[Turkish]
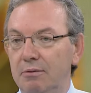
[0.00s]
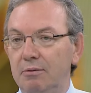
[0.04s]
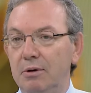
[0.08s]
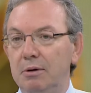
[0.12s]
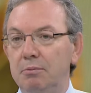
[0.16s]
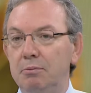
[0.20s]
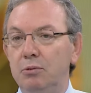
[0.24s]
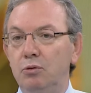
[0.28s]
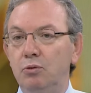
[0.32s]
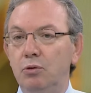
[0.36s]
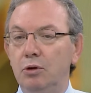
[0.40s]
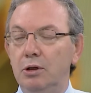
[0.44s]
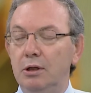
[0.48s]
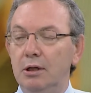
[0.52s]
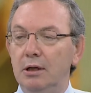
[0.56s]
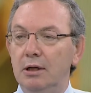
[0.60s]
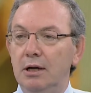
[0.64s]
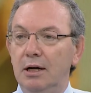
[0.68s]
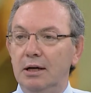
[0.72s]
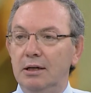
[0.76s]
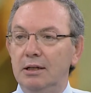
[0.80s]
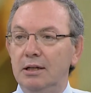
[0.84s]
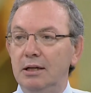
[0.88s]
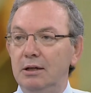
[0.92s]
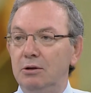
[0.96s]
ve bütün
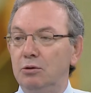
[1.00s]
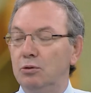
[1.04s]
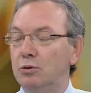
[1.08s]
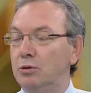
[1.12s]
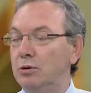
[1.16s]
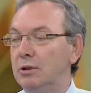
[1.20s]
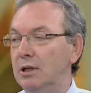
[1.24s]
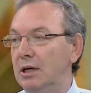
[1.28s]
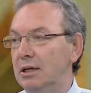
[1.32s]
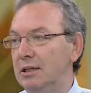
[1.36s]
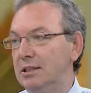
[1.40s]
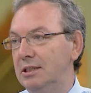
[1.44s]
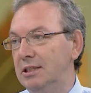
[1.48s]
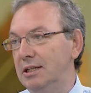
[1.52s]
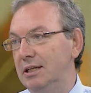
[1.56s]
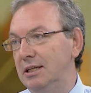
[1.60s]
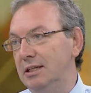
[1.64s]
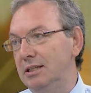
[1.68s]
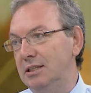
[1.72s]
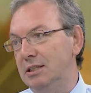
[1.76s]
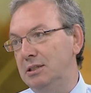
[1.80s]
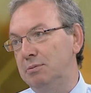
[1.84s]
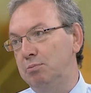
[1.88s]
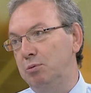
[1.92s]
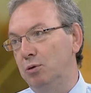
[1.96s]
illerde yüzlerce
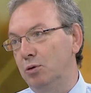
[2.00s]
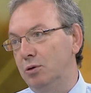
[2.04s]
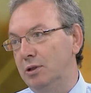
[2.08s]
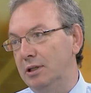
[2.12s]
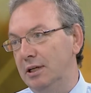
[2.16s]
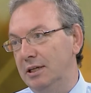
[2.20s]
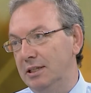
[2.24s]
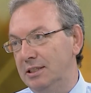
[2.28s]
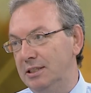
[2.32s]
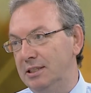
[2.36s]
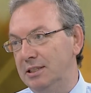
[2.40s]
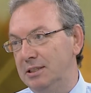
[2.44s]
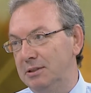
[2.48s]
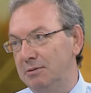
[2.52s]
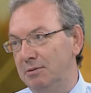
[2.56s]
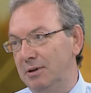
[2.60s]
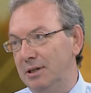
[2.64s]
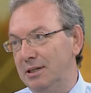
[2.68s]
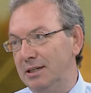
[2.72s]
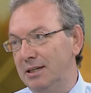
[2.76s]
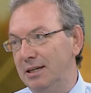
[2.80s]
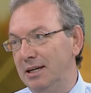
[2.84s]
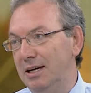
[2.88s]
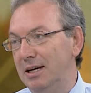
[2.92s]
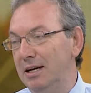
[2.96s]
spor tesisi var
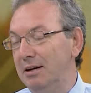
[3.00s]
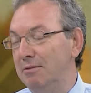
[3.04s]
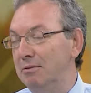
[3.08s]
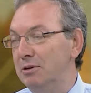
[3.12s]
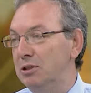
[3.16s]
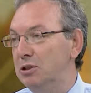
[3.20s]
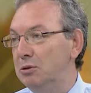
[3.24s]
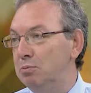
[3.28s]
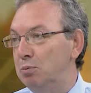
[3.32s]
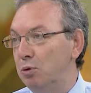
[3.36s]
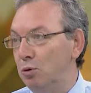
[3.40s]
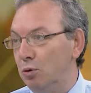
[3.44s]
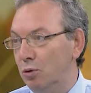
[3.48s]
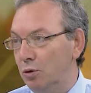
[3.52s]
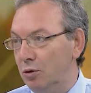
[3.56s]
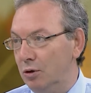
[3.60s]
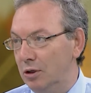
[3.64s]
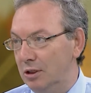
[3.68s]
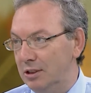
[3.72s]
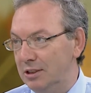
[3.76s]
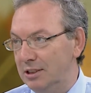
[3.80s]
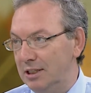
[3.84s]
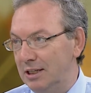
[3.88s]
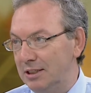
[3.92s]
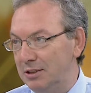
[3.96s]
ve spor
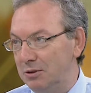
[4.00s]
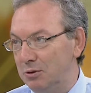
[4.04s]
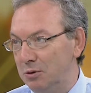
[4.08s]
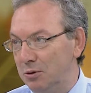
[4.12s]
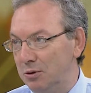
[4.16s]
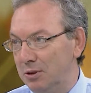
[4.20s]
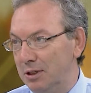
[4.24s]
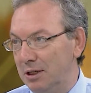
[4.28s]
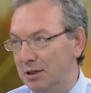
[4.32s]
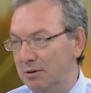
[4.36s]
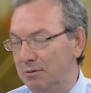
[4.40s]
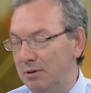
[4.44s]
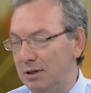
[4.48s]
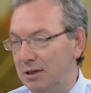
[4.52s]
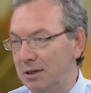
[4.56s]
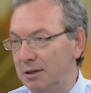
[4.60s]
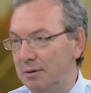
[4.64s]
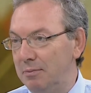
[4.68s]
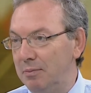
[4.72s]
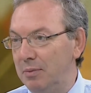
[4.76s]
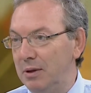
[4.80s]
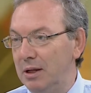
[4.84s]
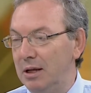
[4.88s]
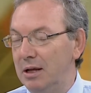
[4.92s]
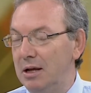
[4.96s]
organizasyonları var. Hı
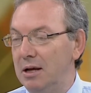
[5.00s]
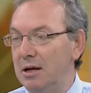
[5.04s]
hı.